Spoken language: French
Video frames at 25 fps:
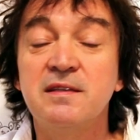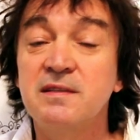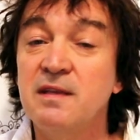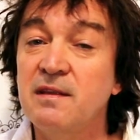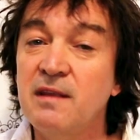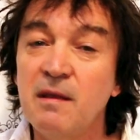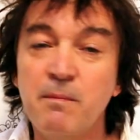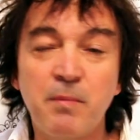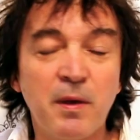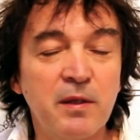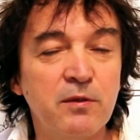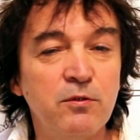
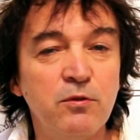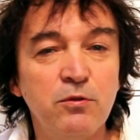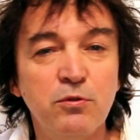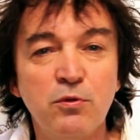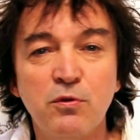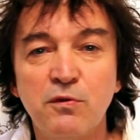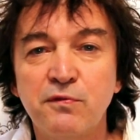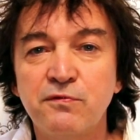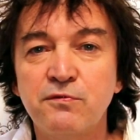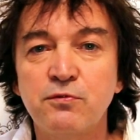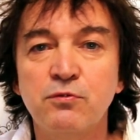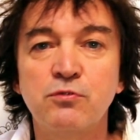C'était pas du
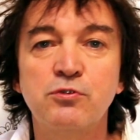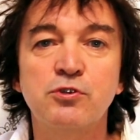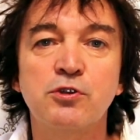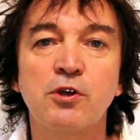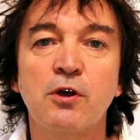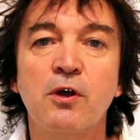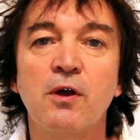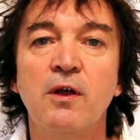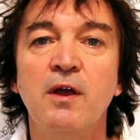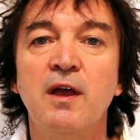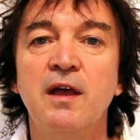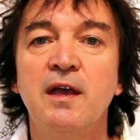no
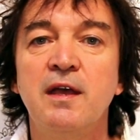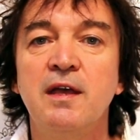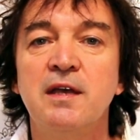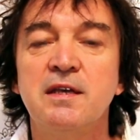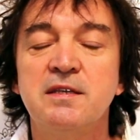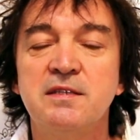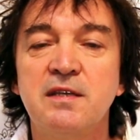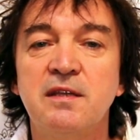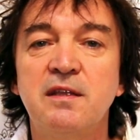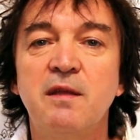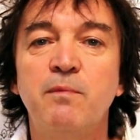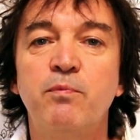future,
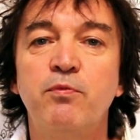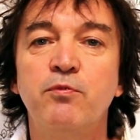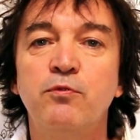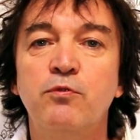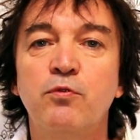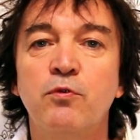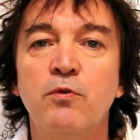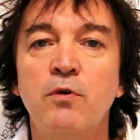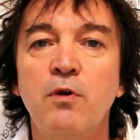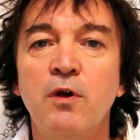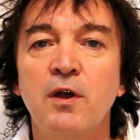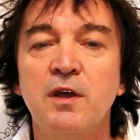c'était
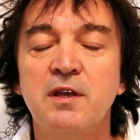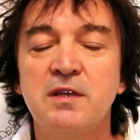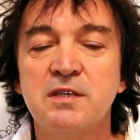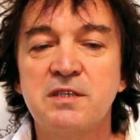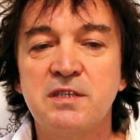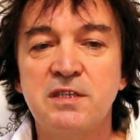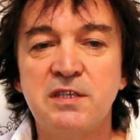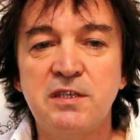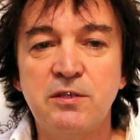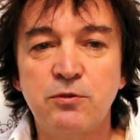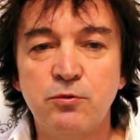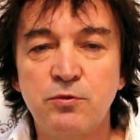plutôt
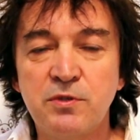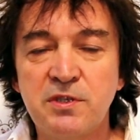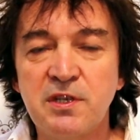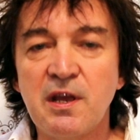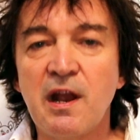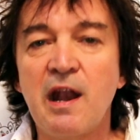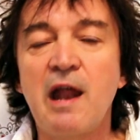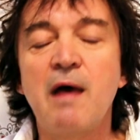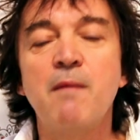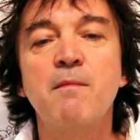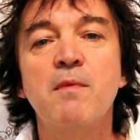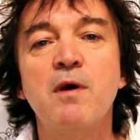si tu
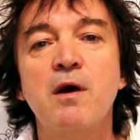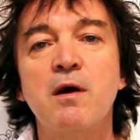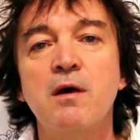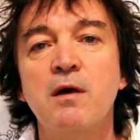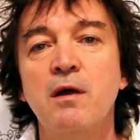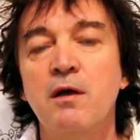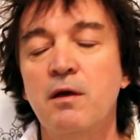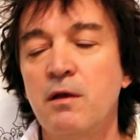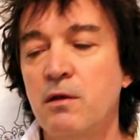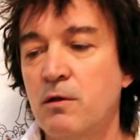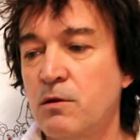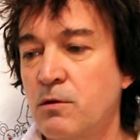tiens la
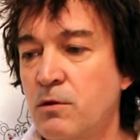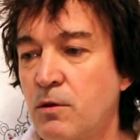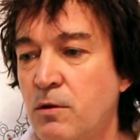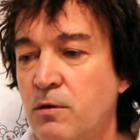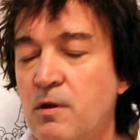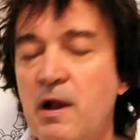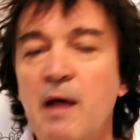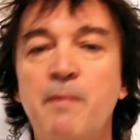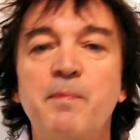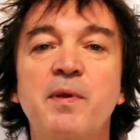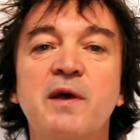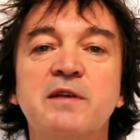main euh,
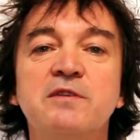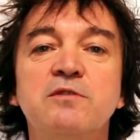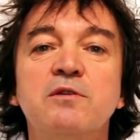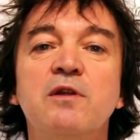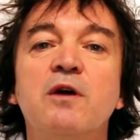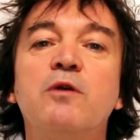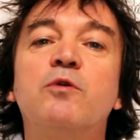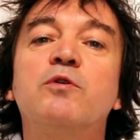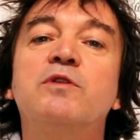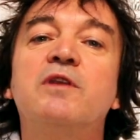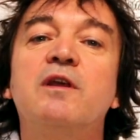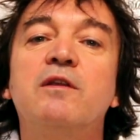de la
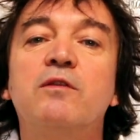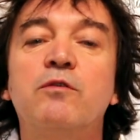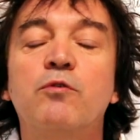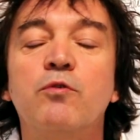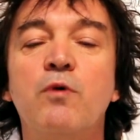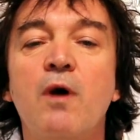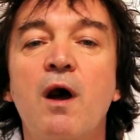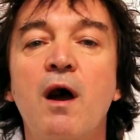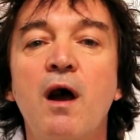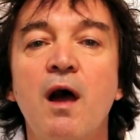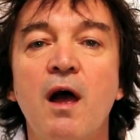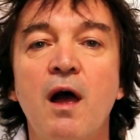personne à côté de
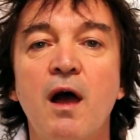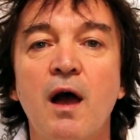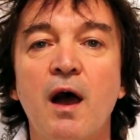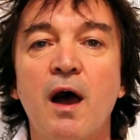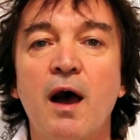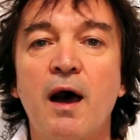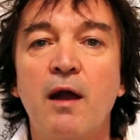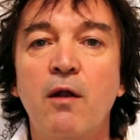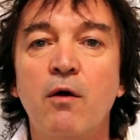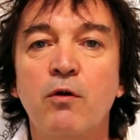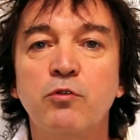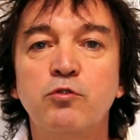toi,
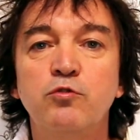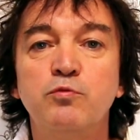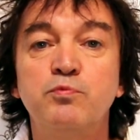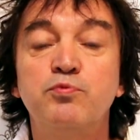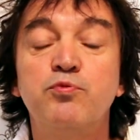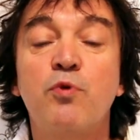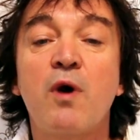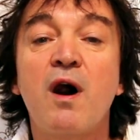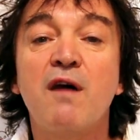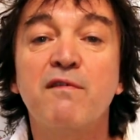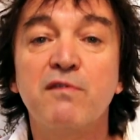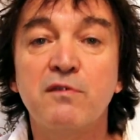alors tu
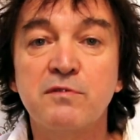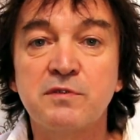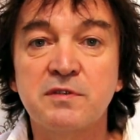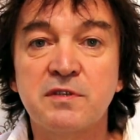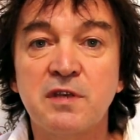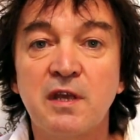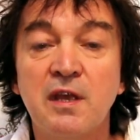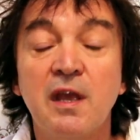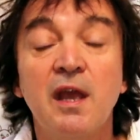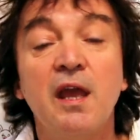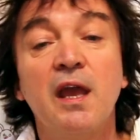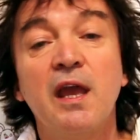pourras
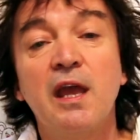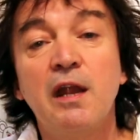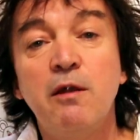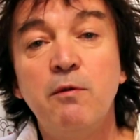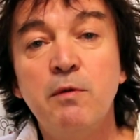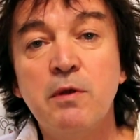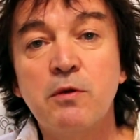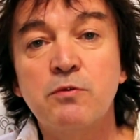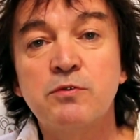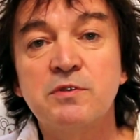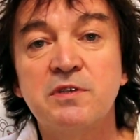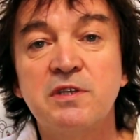avancer, et
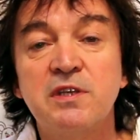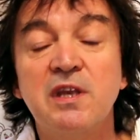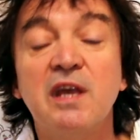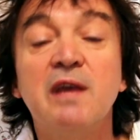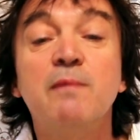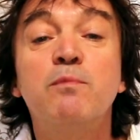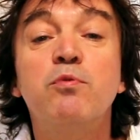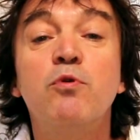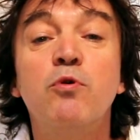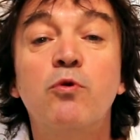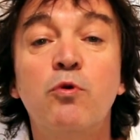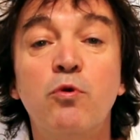lui aussi,
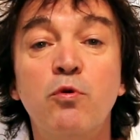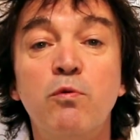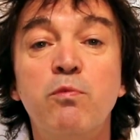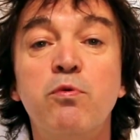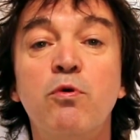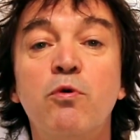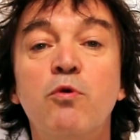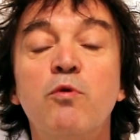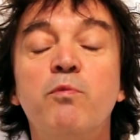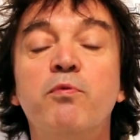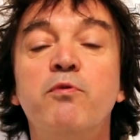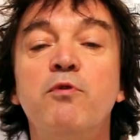et beaucoup,
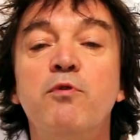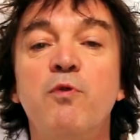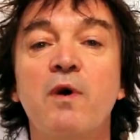beaucoup plus